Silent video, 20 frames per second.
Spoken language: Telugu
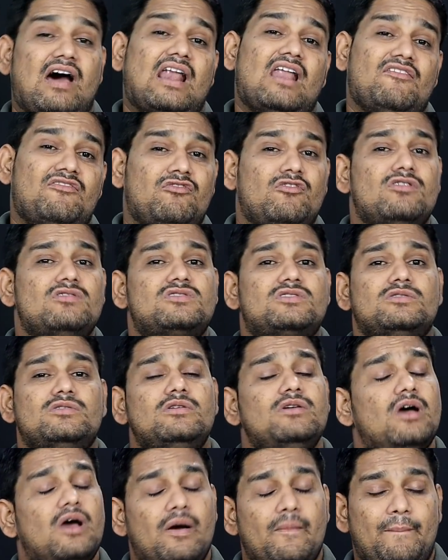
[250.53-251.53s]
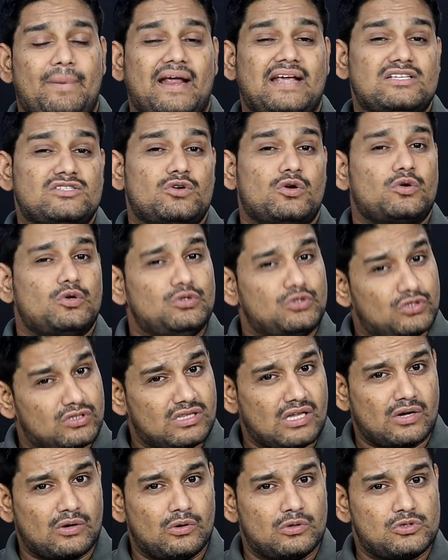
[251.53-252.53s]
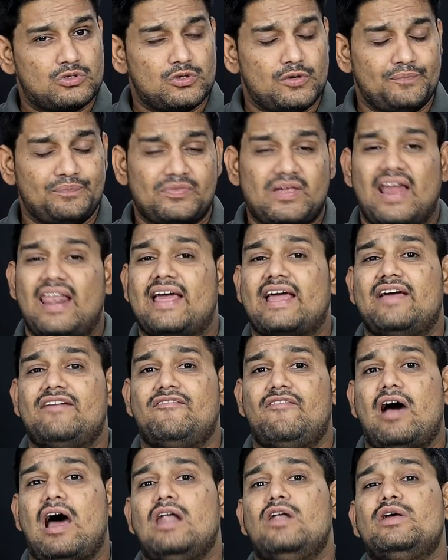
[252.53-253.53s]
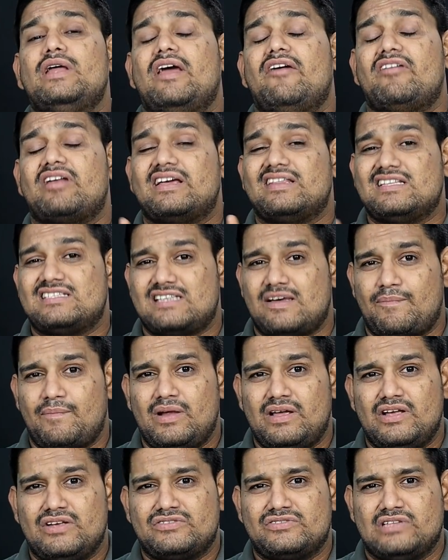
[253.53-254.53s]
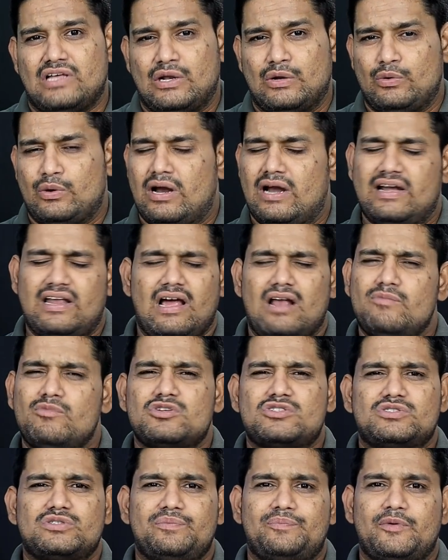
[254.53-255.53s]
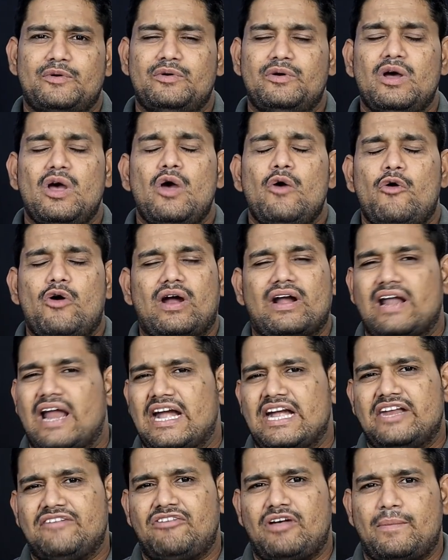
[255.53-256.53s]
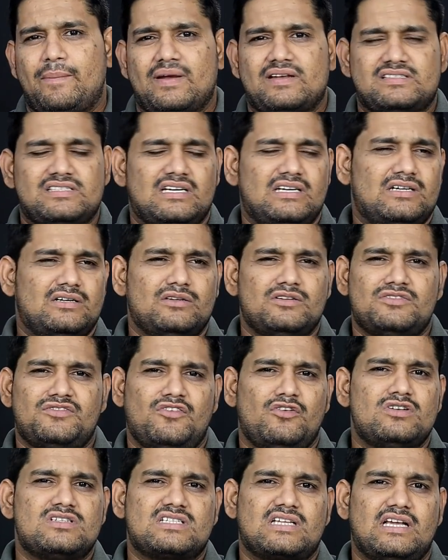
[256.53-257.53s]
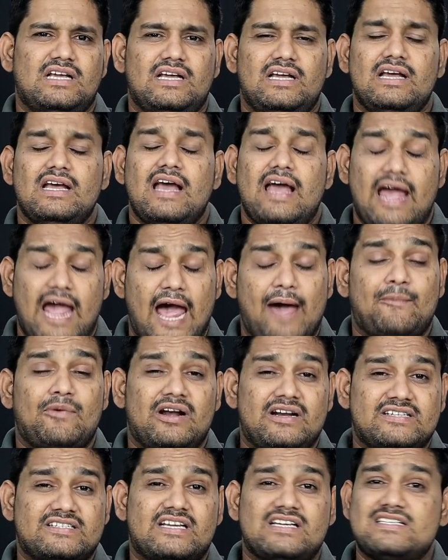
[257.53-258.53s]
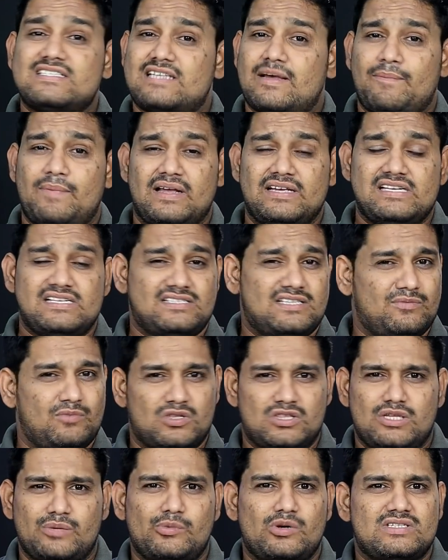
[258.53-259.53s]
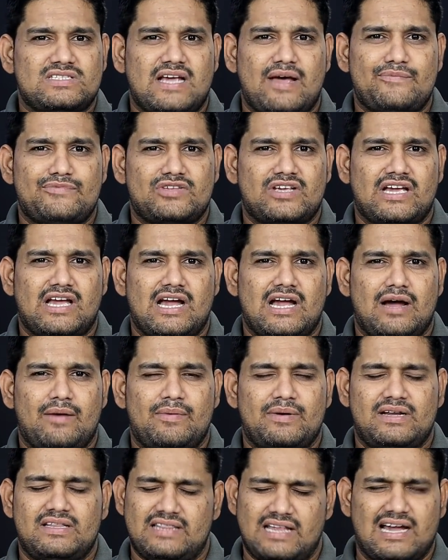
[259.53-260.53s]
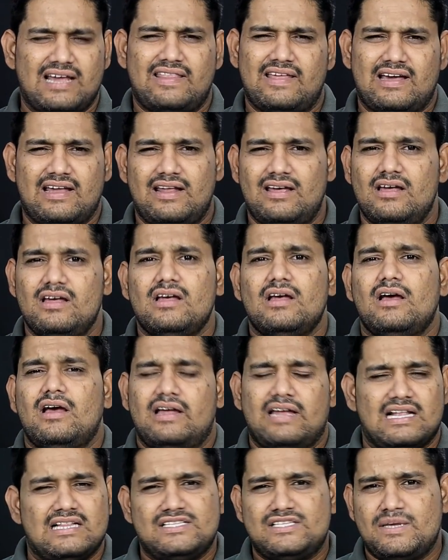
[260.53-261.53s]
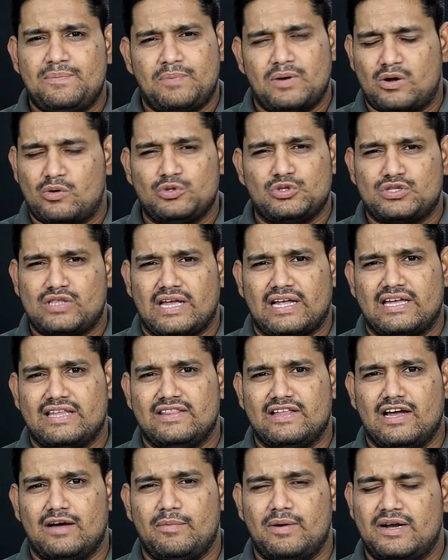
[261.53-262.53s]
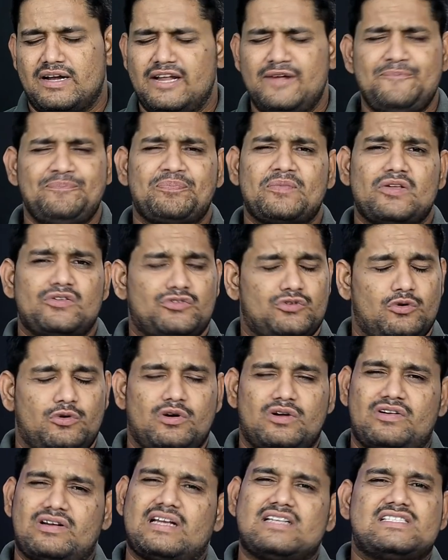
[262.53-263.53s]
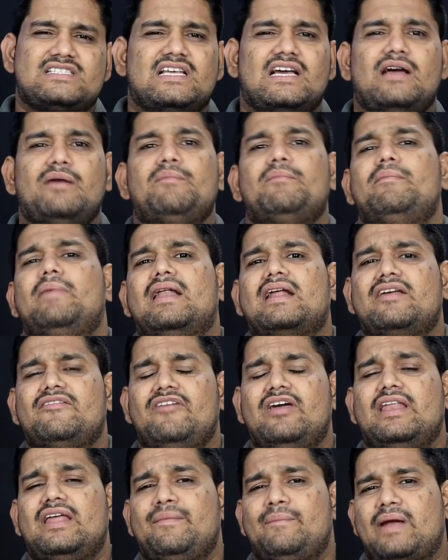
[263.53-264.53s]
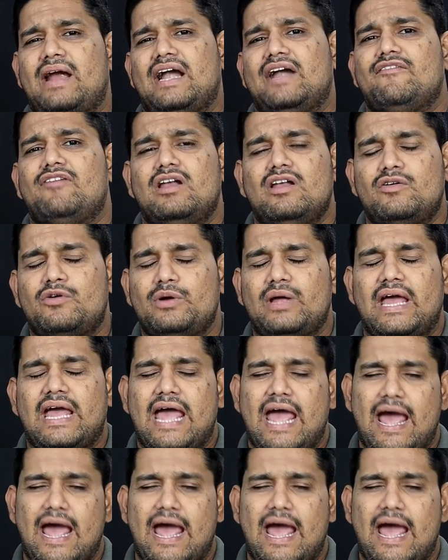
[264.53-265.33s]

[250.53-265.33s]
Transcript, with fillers: వాళ్ళ ఫోన్స్ ప్రైస్ కూడా కొంచెం తగ్గొచ్చు అలాగే వాళ్ళు ఎవరికైతే సప్లై చేస్తున్నారో అంటే ఆల్మోస్ట్ ఇప్పుడు ఒక నైంటీ ఫైవ్ పర్సెంట్ ఫోన్స్కి ఆమ్లెట్ స్క్రీన్ సప్లై చేసేది మొత్తం కూడా శాంసంగ్ కాబట్టి దగ్గర దగ్గర ఎల్జీ ఇప్పుడు కొంచెం తగ్గింది కాబట్టి సో ఖచ్చితంగా మనకి వేరే బ్రాండ్ వాళ్ళు కొనే